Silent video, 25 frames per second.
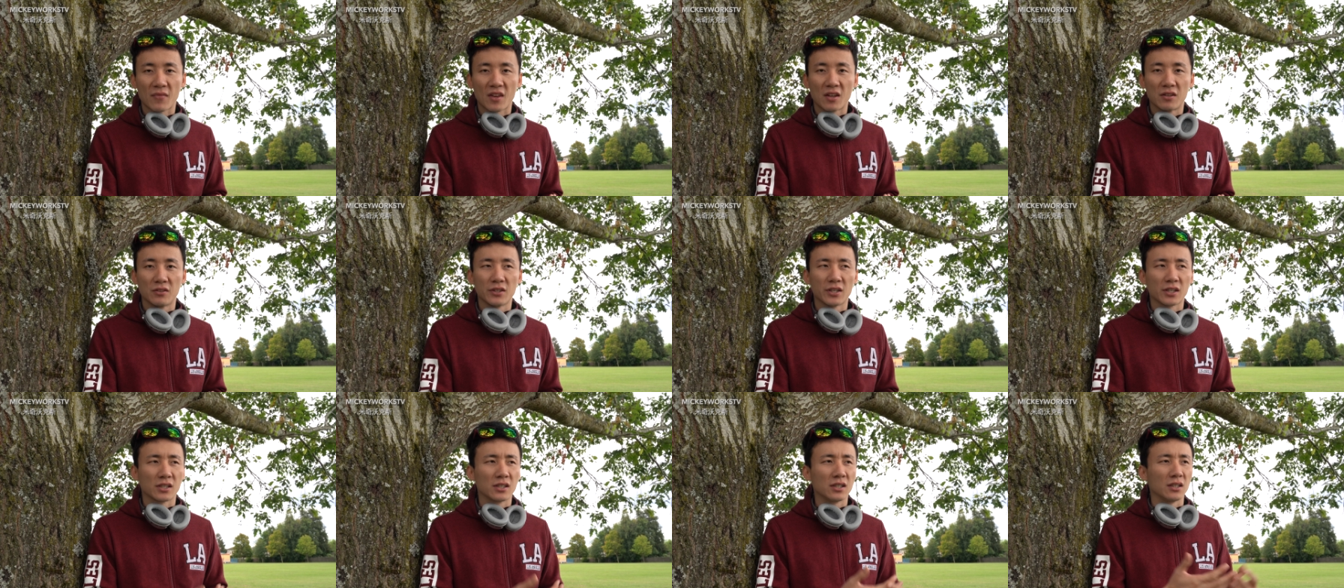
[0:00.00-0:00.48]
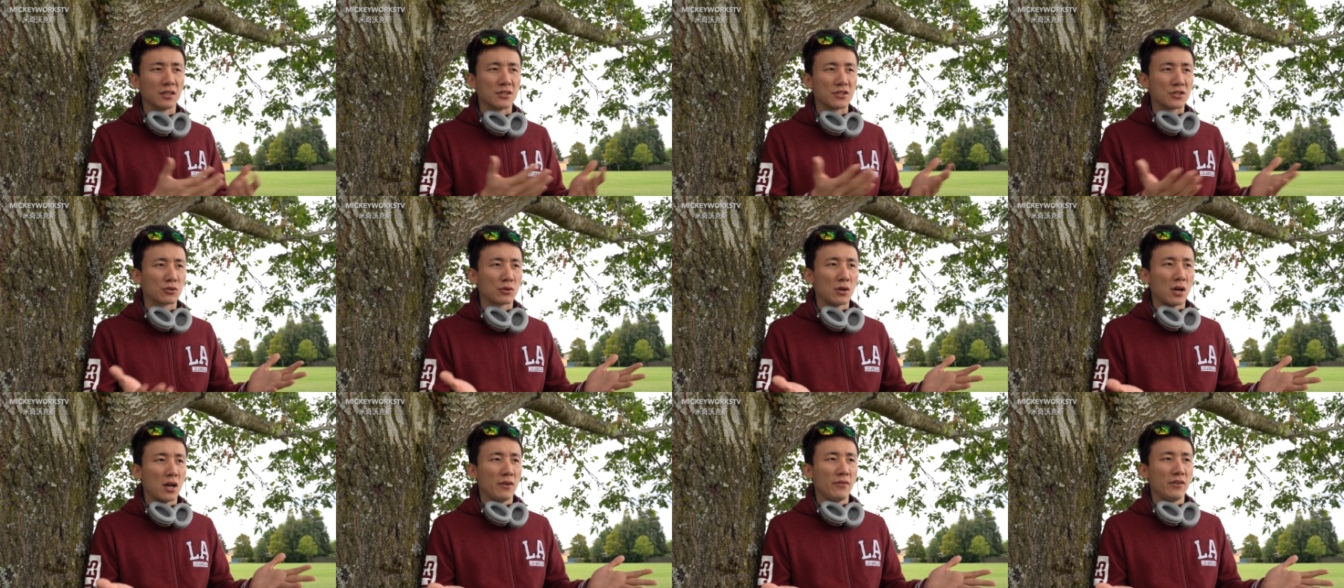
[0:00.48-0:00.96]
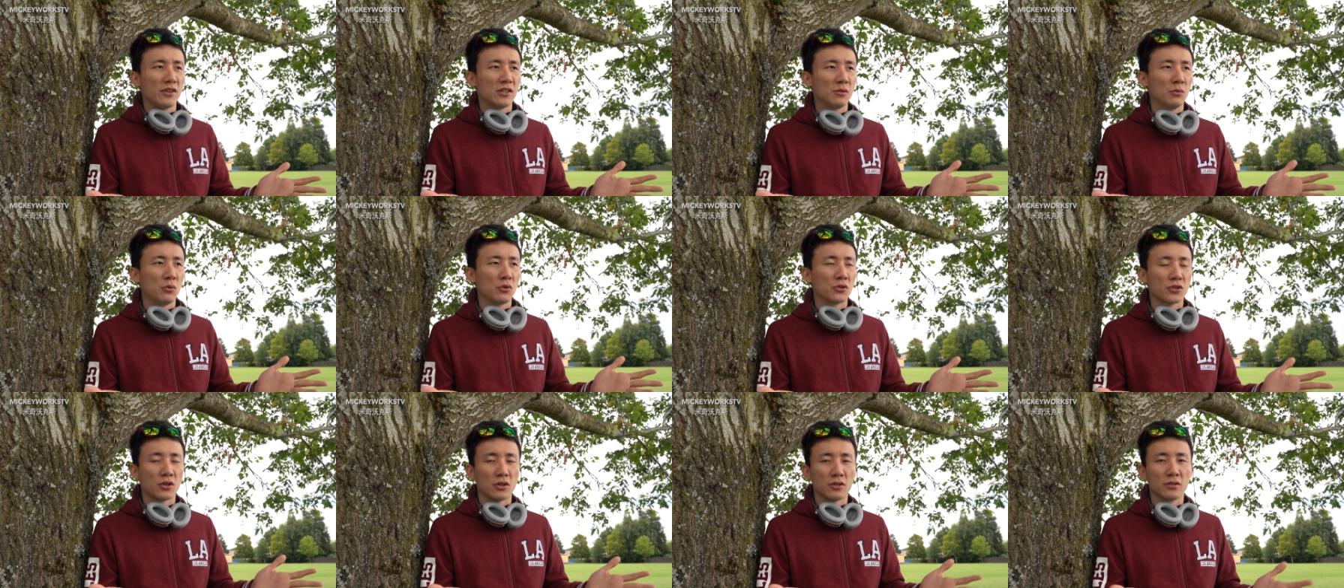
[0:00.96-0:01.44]
那个人很奇怪，哎，为什
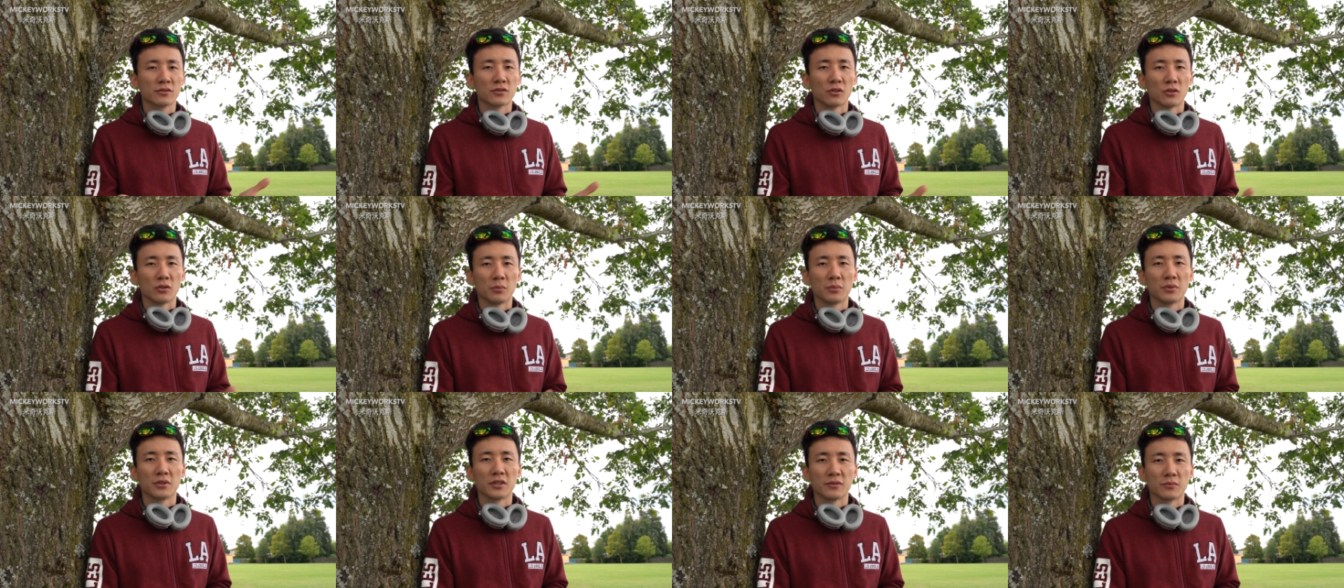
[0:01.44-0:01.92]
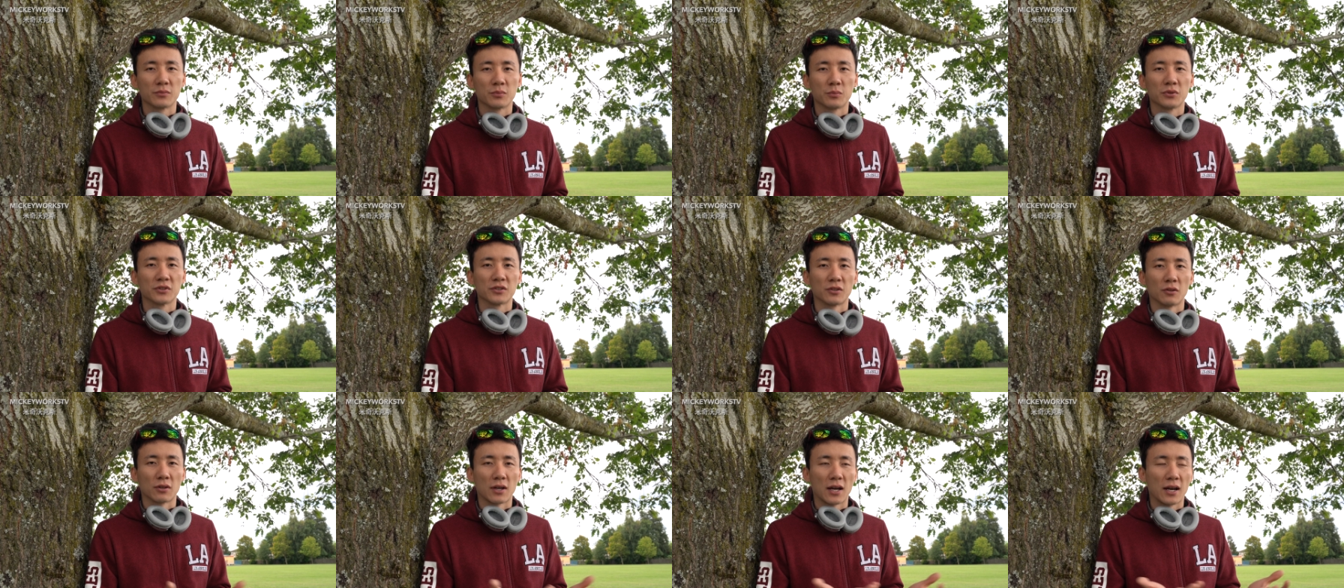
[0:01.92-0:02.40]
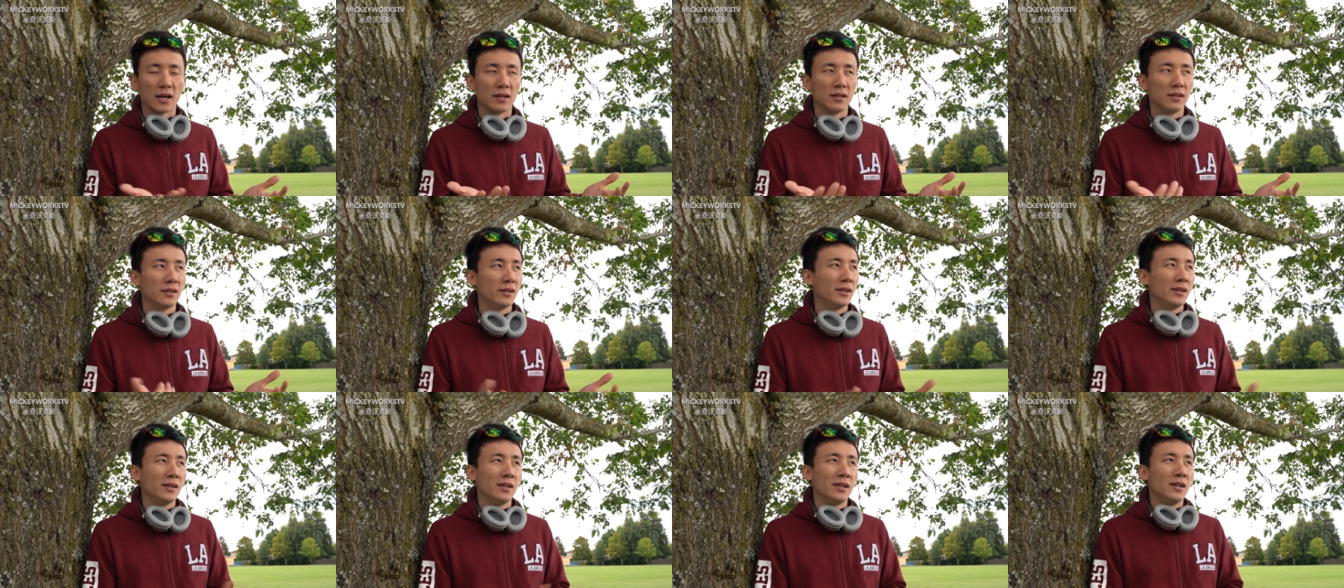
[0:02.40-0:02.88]
么我叫你走不不走开？
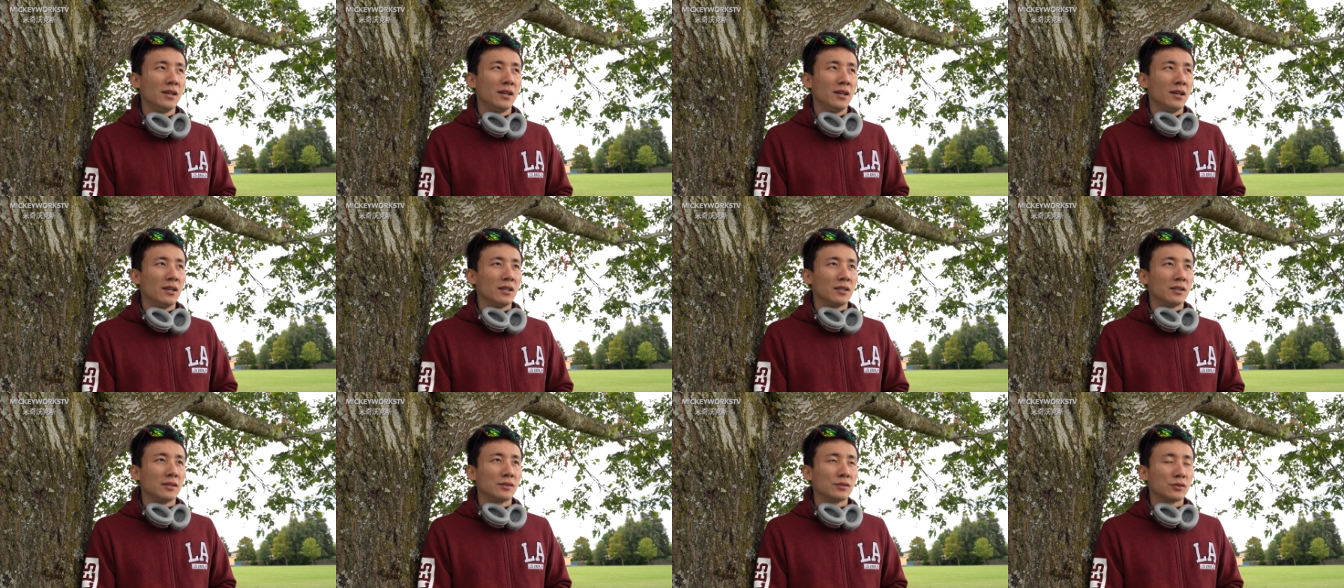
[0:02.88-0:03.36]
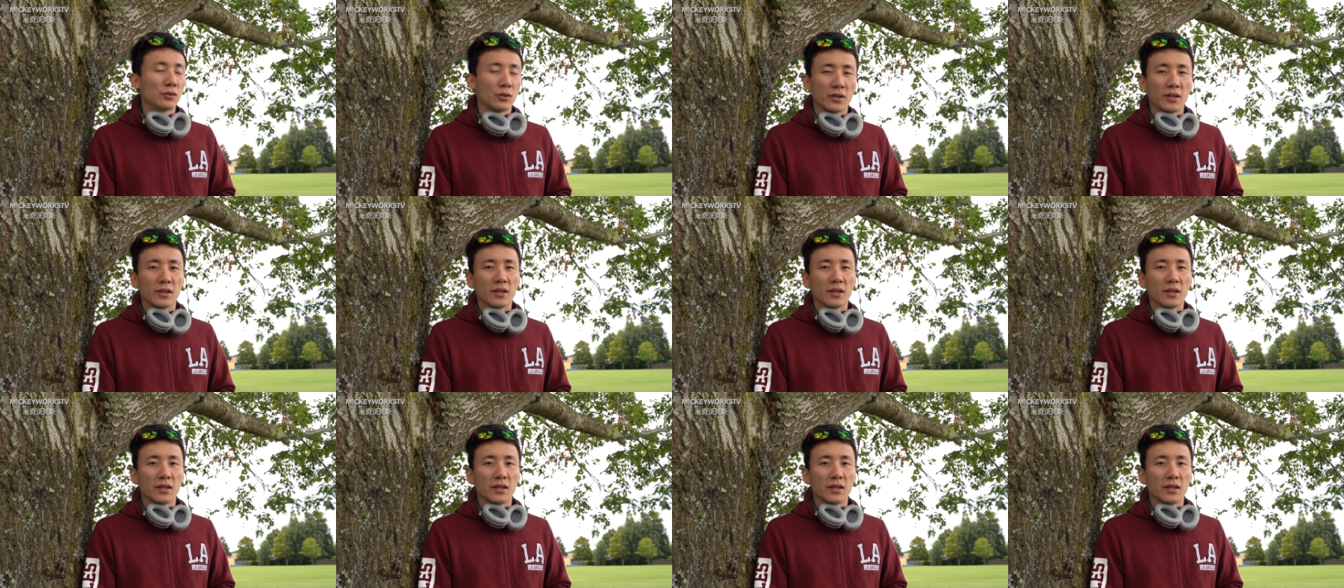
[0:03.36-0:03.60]
所